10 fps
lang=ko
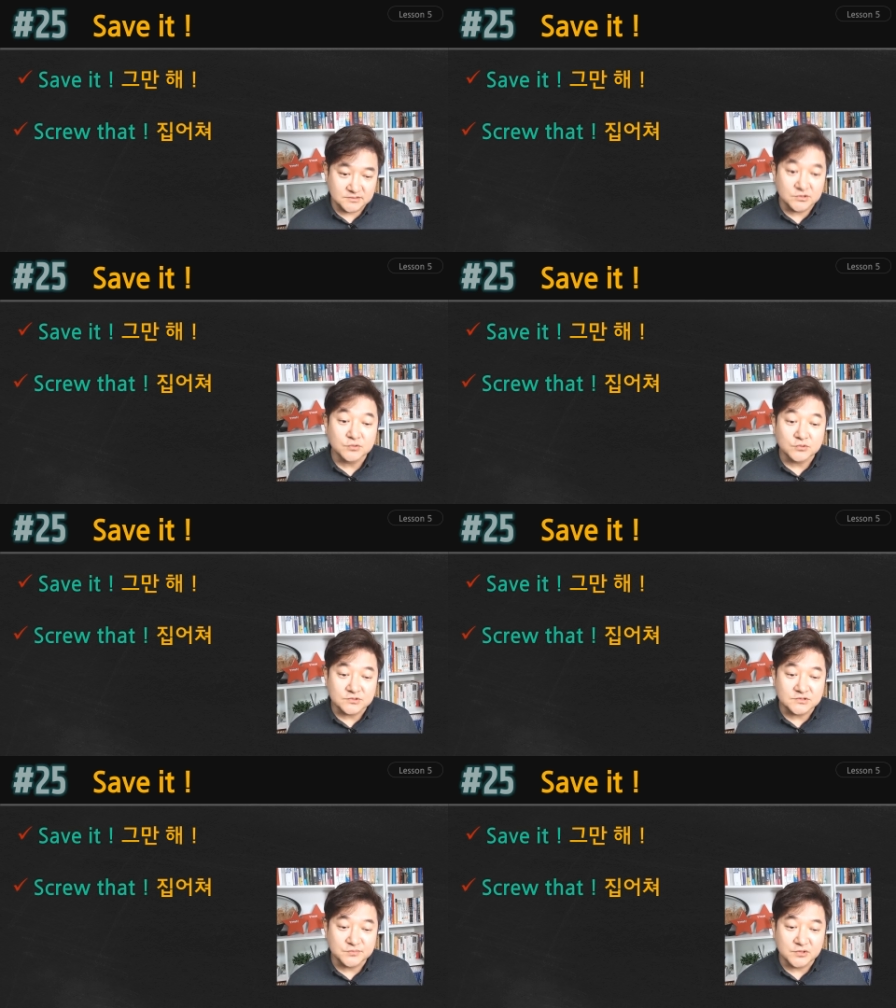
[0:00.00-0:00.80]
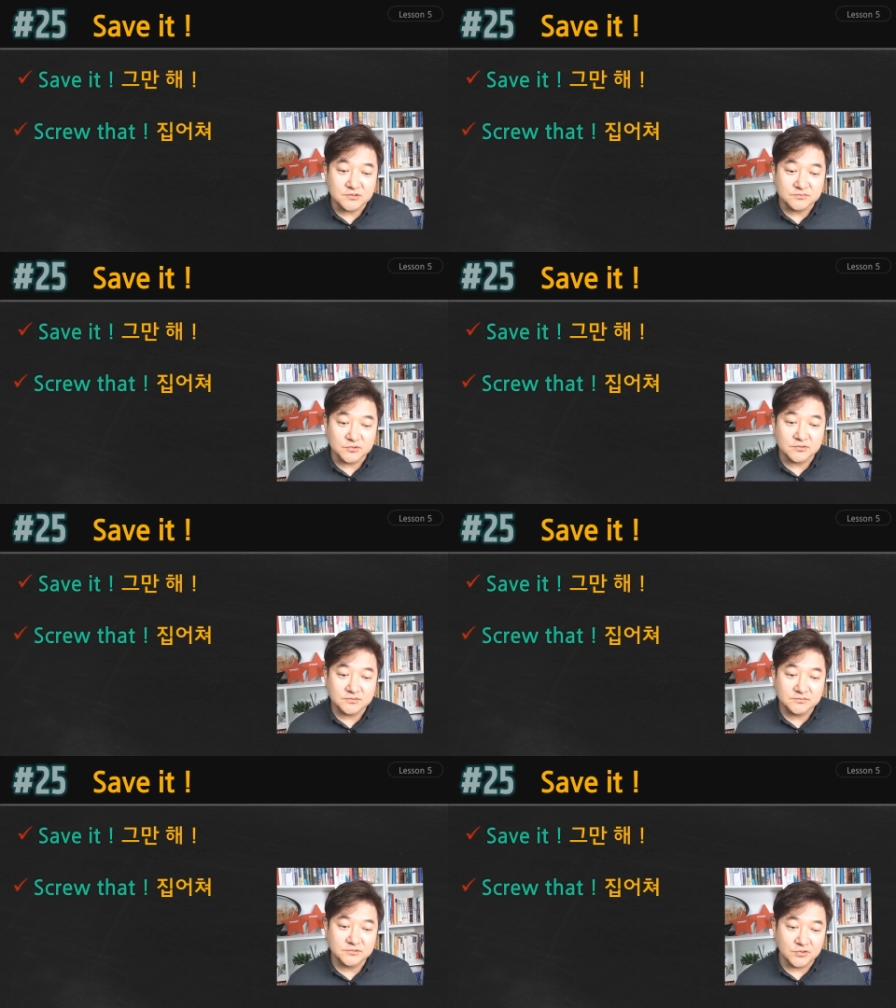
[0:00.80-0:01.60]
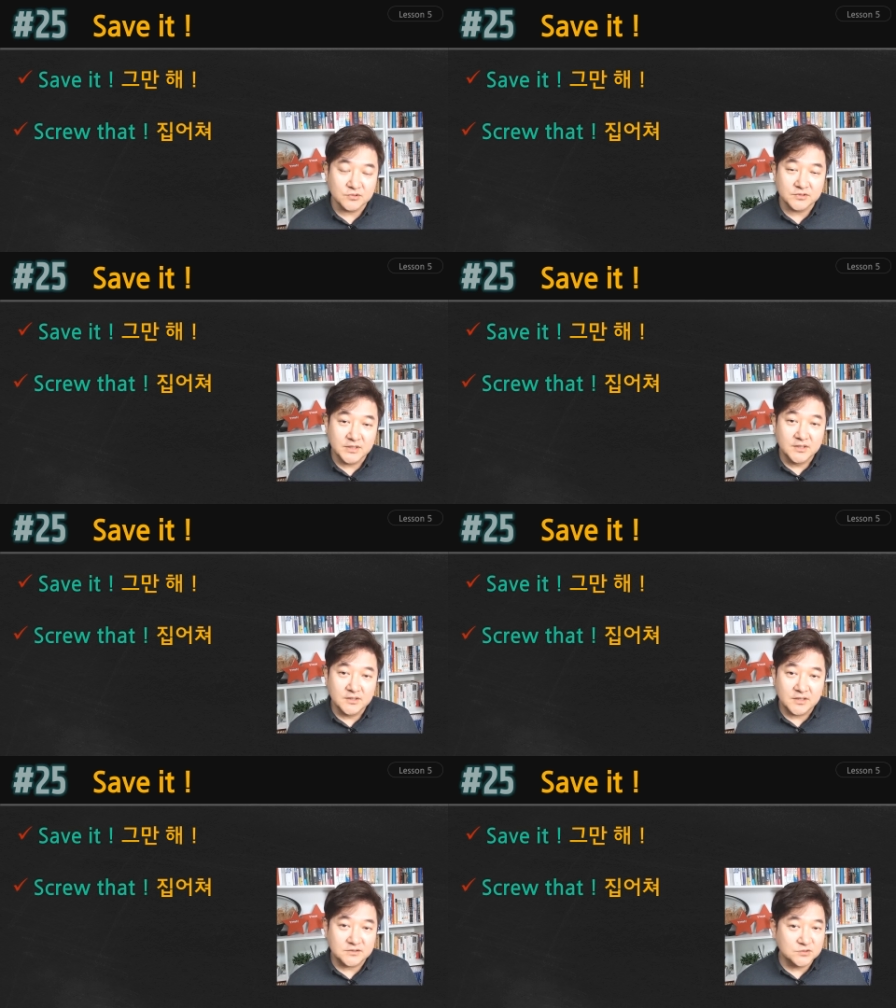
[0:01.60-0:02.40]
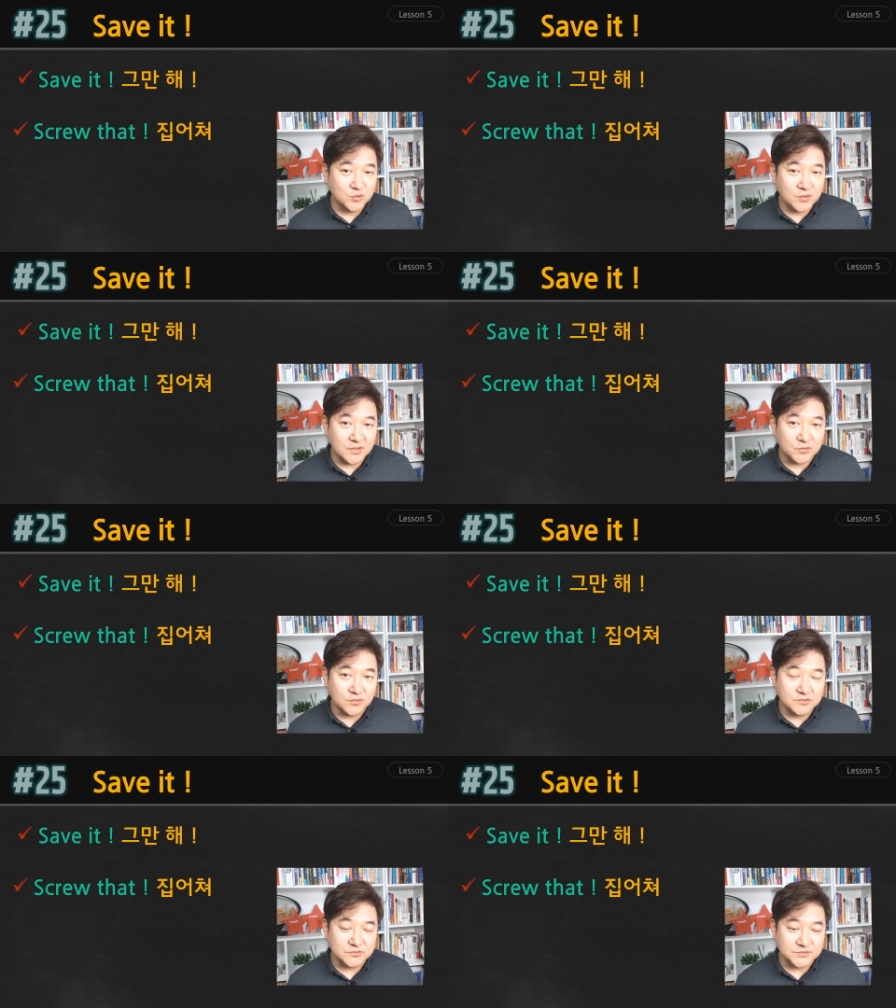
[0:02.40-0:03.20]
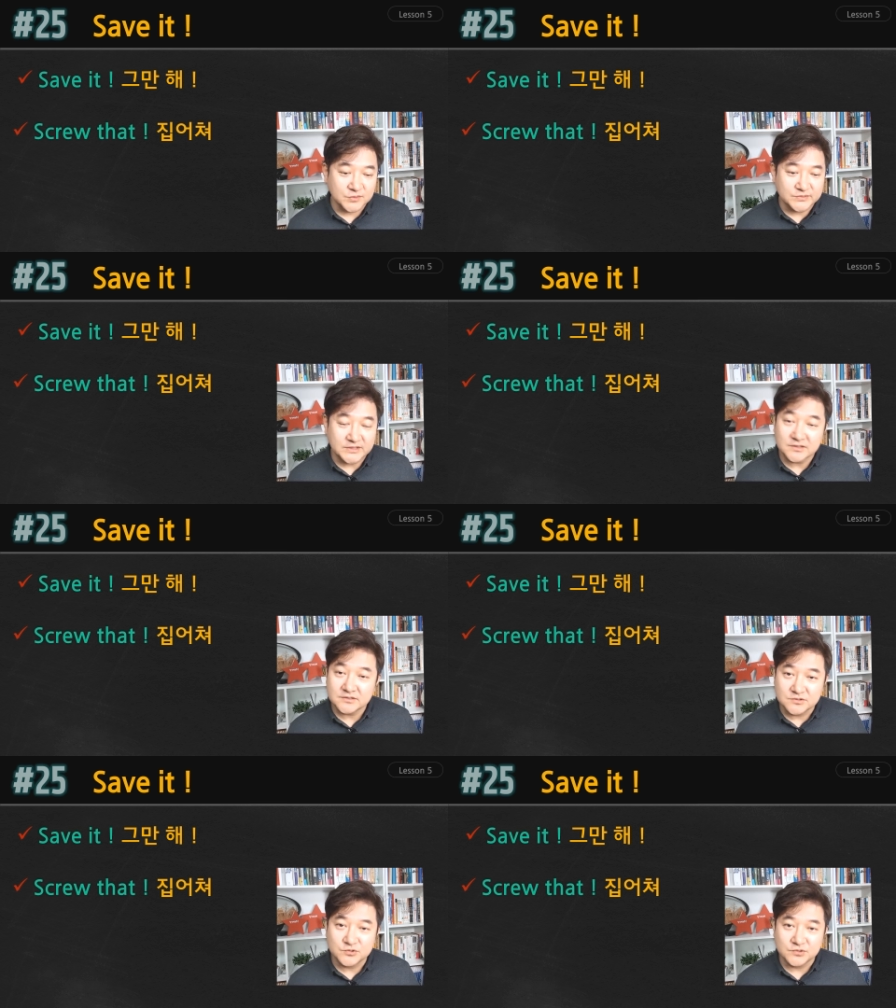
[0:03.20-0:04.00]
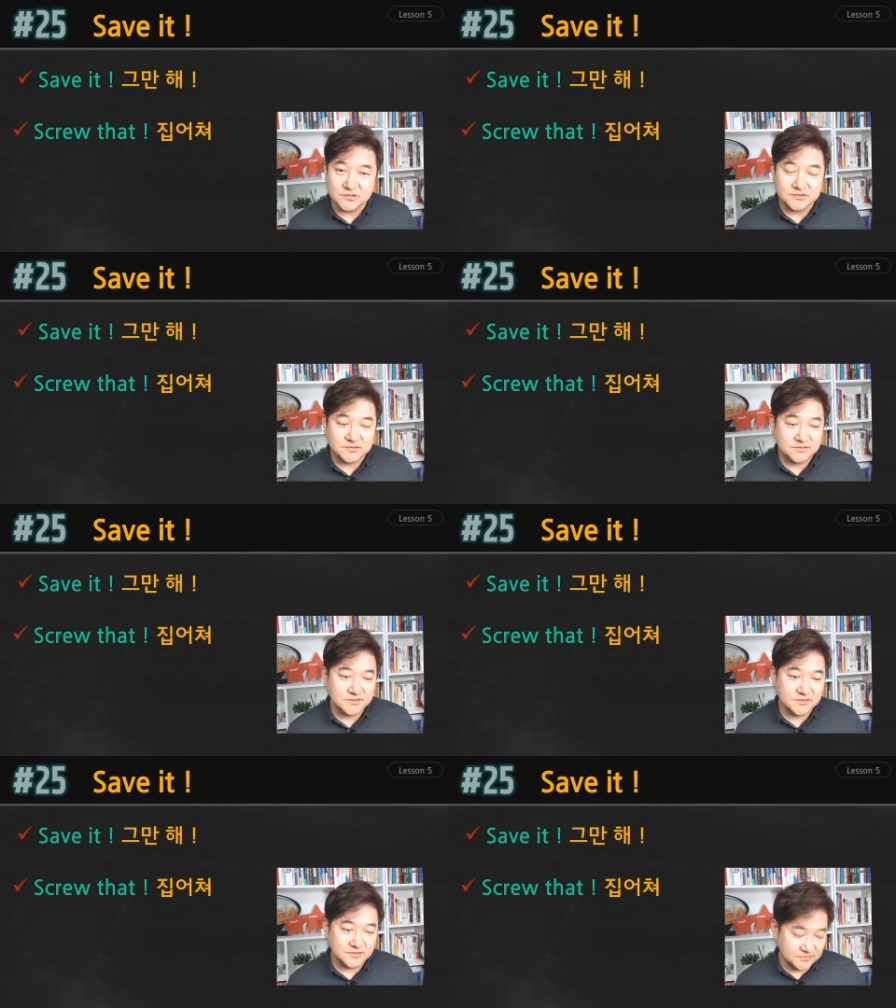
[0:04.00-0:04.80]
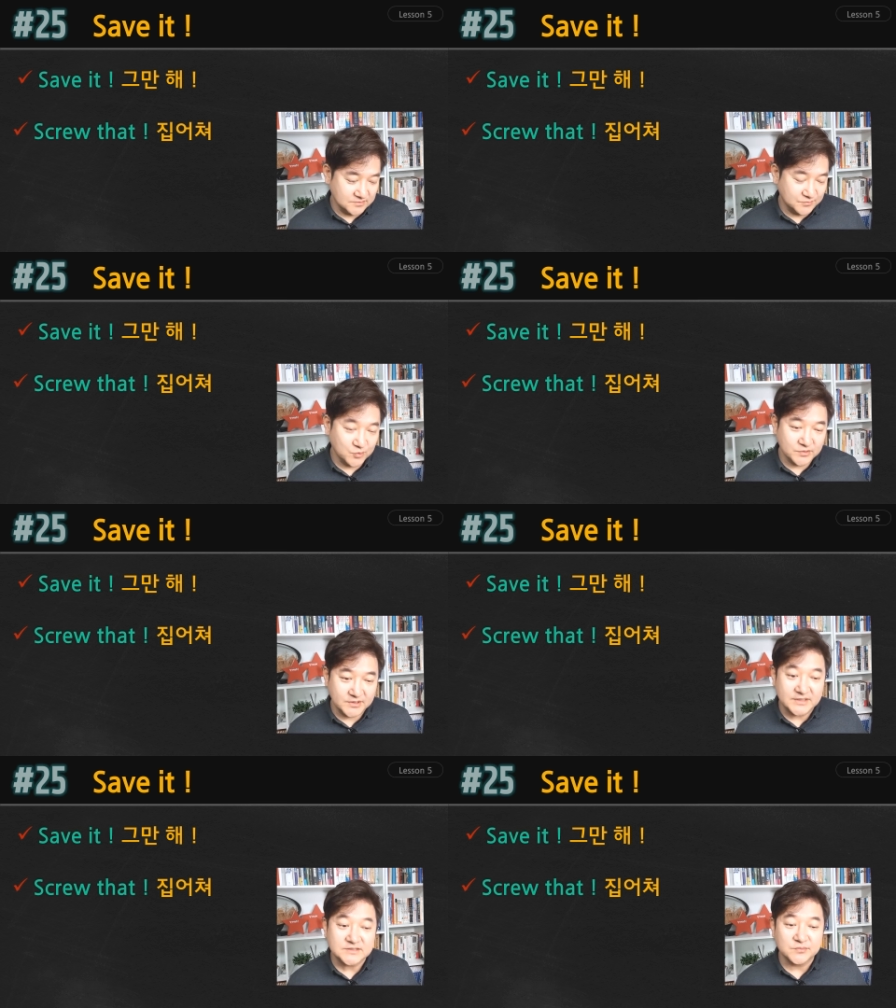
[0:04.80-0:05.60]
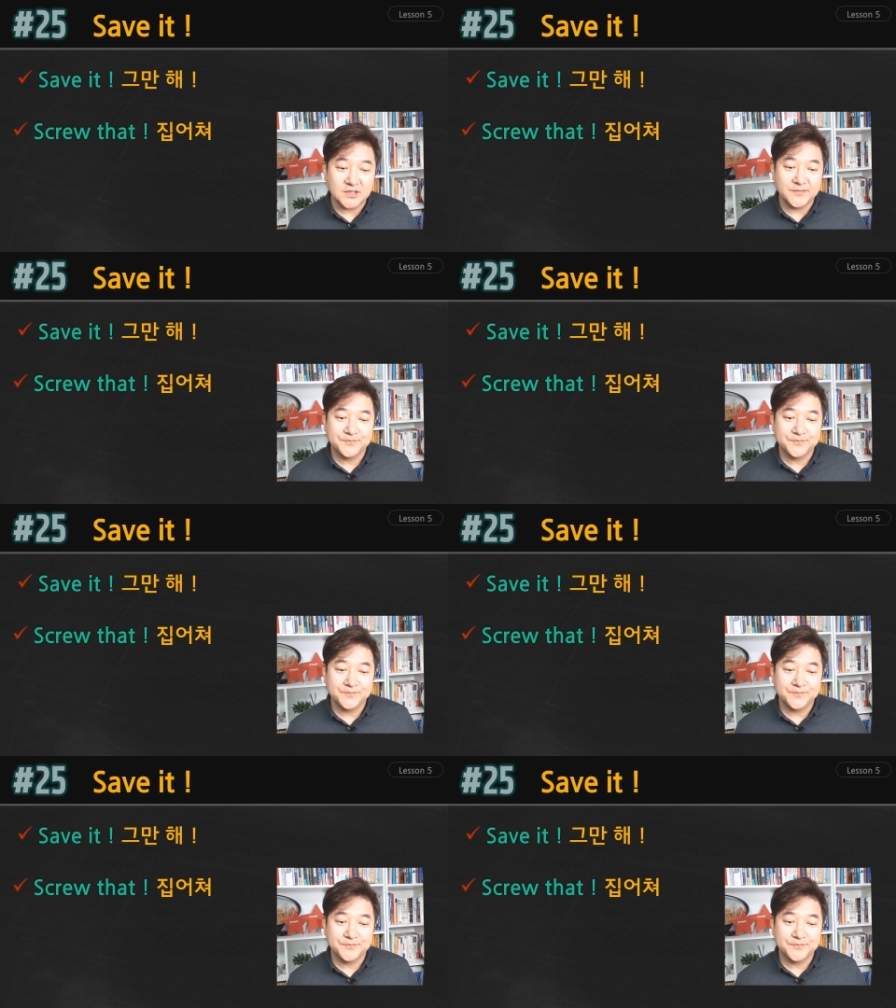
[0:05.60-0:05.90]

이 정도 쓰시면은 뭐 거의 같은 효과로 좀 점잖게 쓸 수 있는 어, 표현이 되겠습니다.